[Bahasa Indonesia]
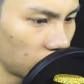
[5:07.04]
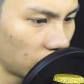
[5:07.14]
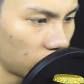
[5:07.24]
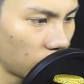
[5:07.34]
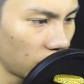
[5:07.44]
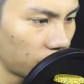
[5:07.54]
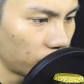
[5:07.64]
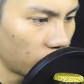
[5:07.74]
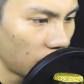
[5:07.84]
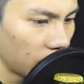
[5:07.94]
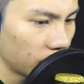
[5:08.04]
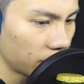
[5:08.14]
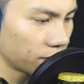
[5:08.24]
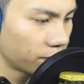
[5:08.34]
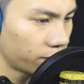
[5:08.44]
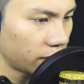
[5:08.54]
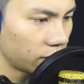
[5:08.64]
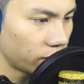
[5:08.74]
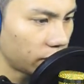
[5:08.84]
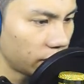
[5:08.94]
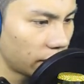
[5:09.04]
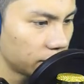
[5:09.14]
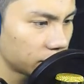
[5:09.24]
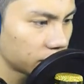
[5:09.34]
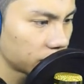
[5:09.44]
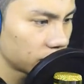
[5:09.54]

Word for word: Aku akan buka pintu ini guys.